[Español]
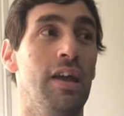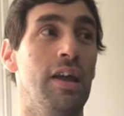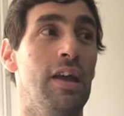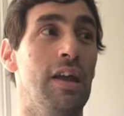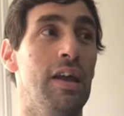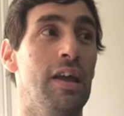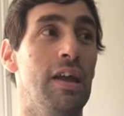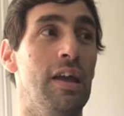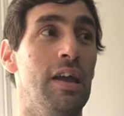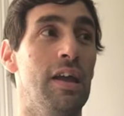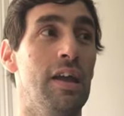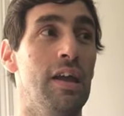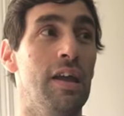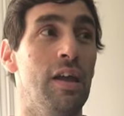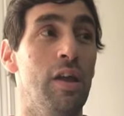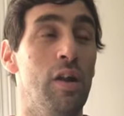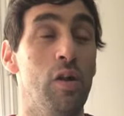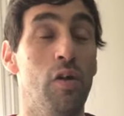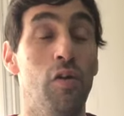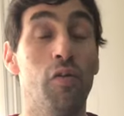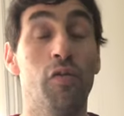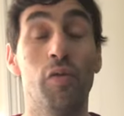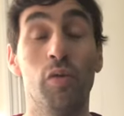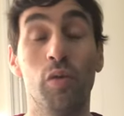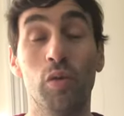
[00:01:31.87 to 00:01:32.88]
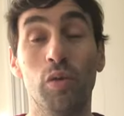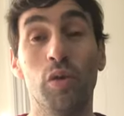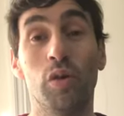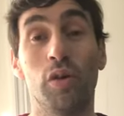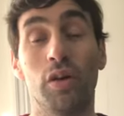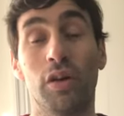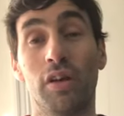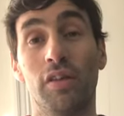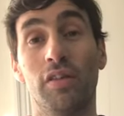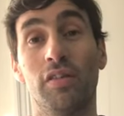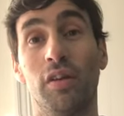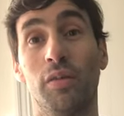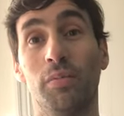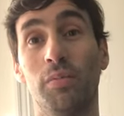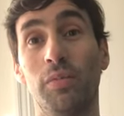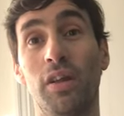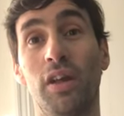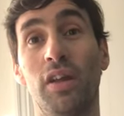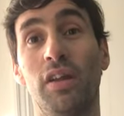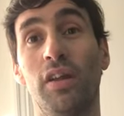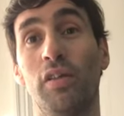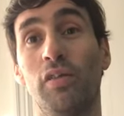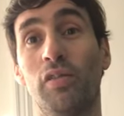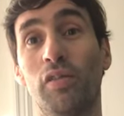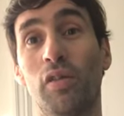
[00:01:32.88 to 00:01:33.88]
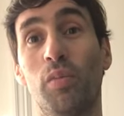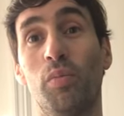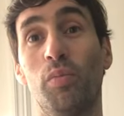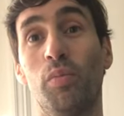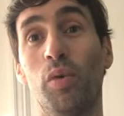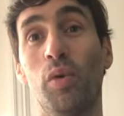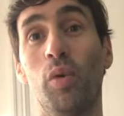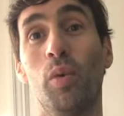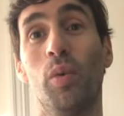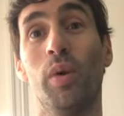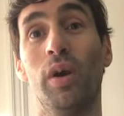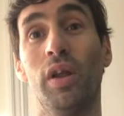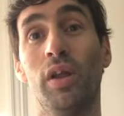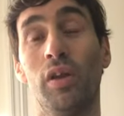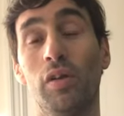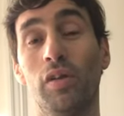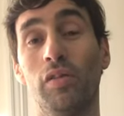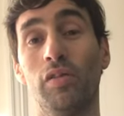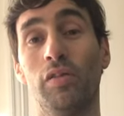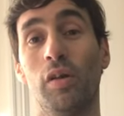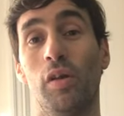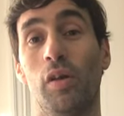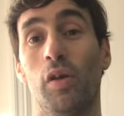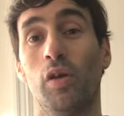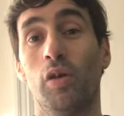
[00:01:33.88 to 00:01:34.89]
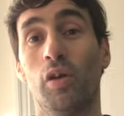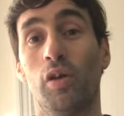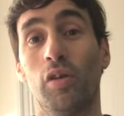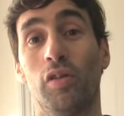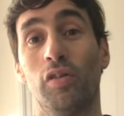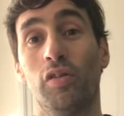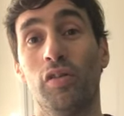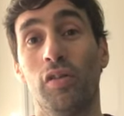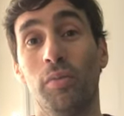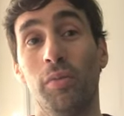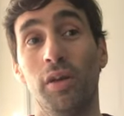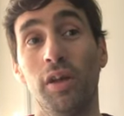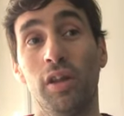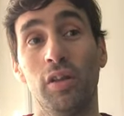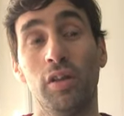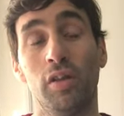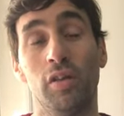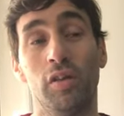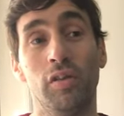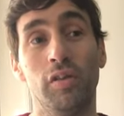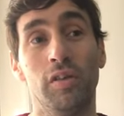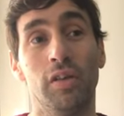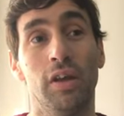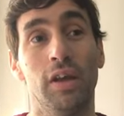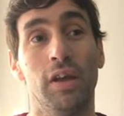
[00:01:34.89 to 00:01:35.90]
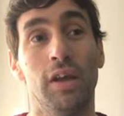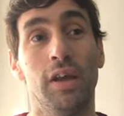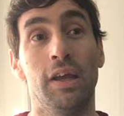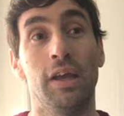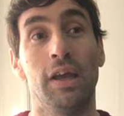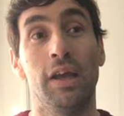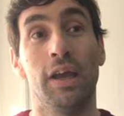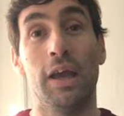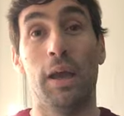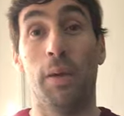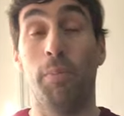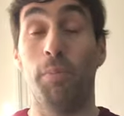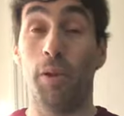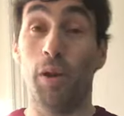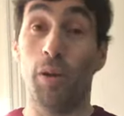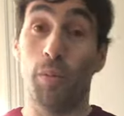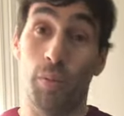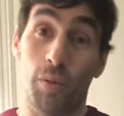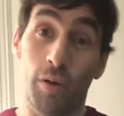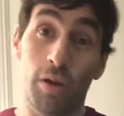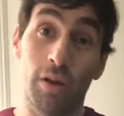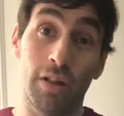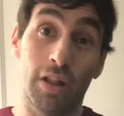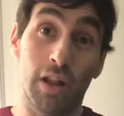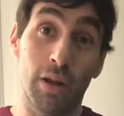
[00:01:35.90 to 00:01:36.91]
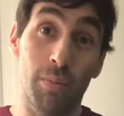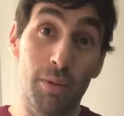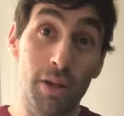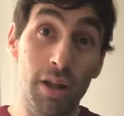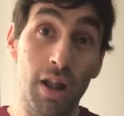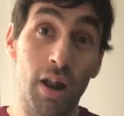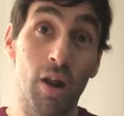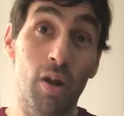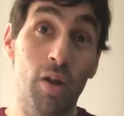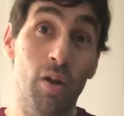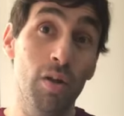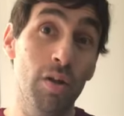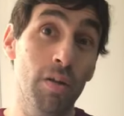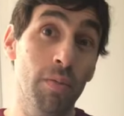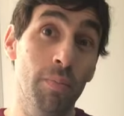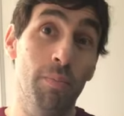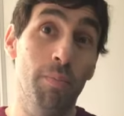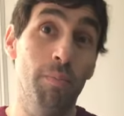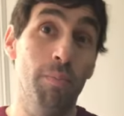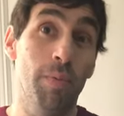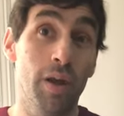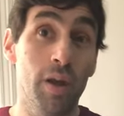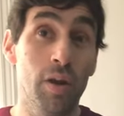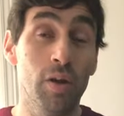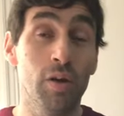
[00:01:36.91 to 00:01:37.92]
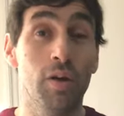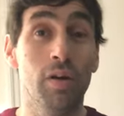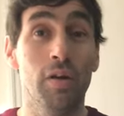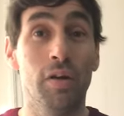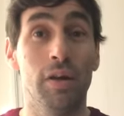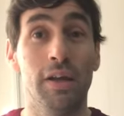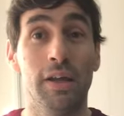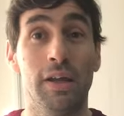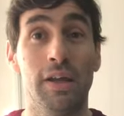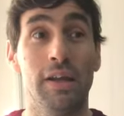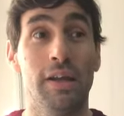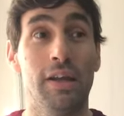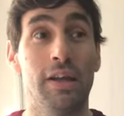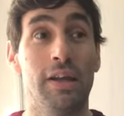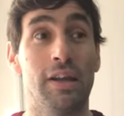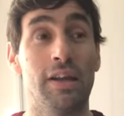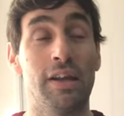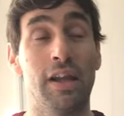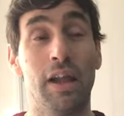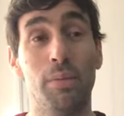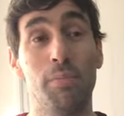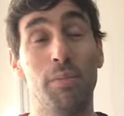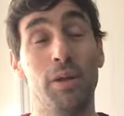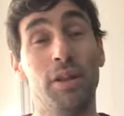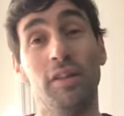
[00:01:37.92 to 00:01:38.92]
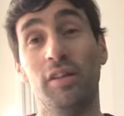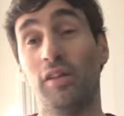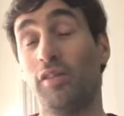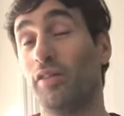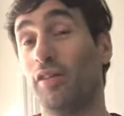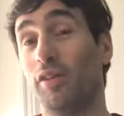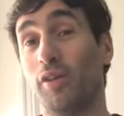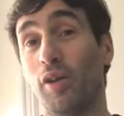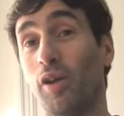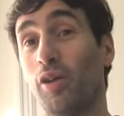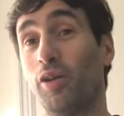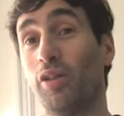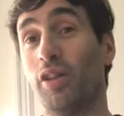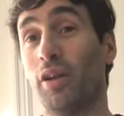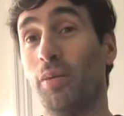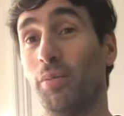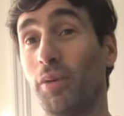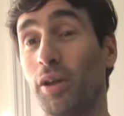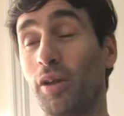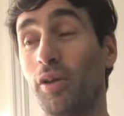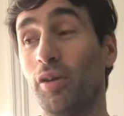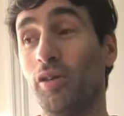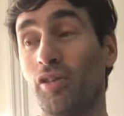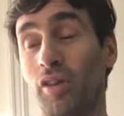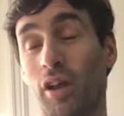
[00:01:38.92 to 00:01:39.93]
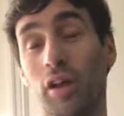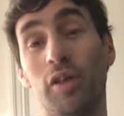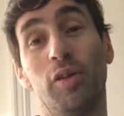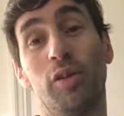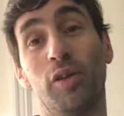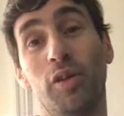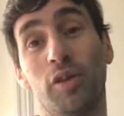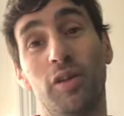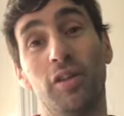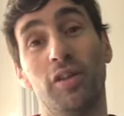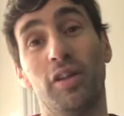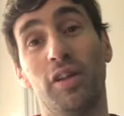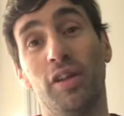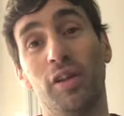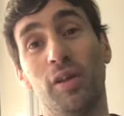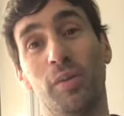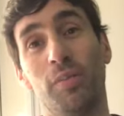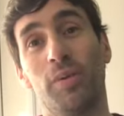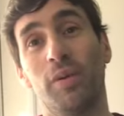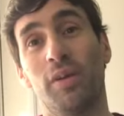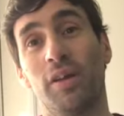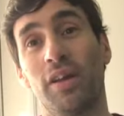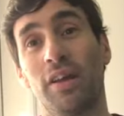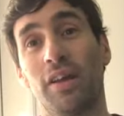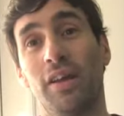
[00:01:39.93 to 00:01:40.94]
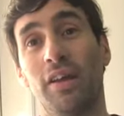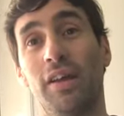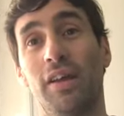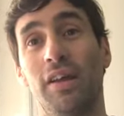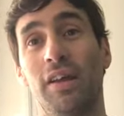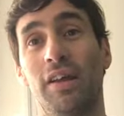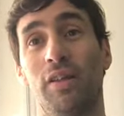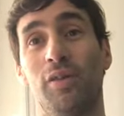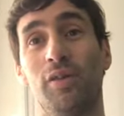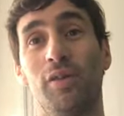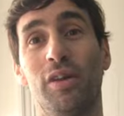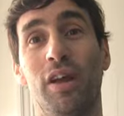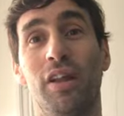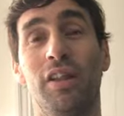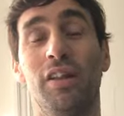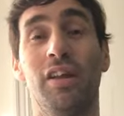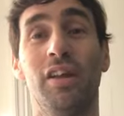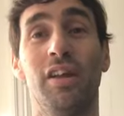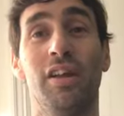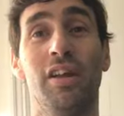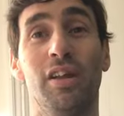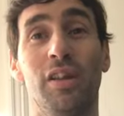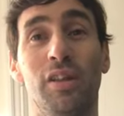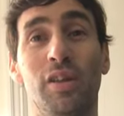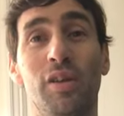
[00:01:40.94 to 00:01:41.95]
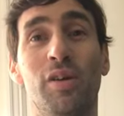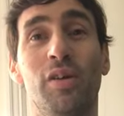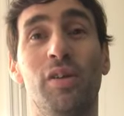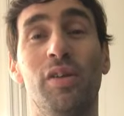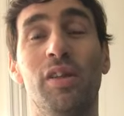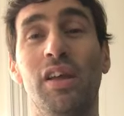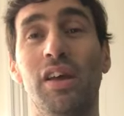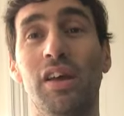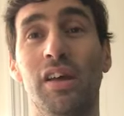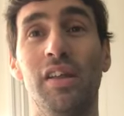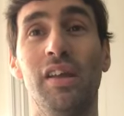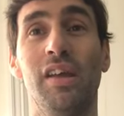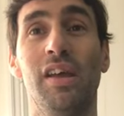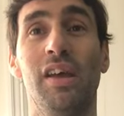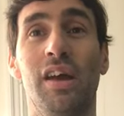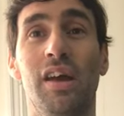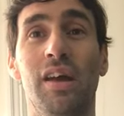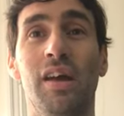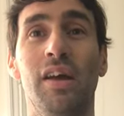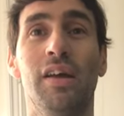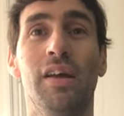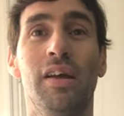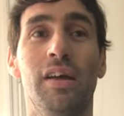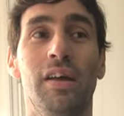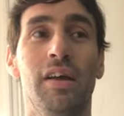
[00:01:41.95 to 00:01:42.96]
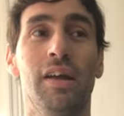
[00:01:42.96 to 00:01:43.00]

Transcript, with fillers: eh, los frutos que se obtienen son muy buenos, los conocimientos. Espero poder terminarlo, pero eh, realmente si no lo termino ya estoy contento porque estoy adquiriendo día a día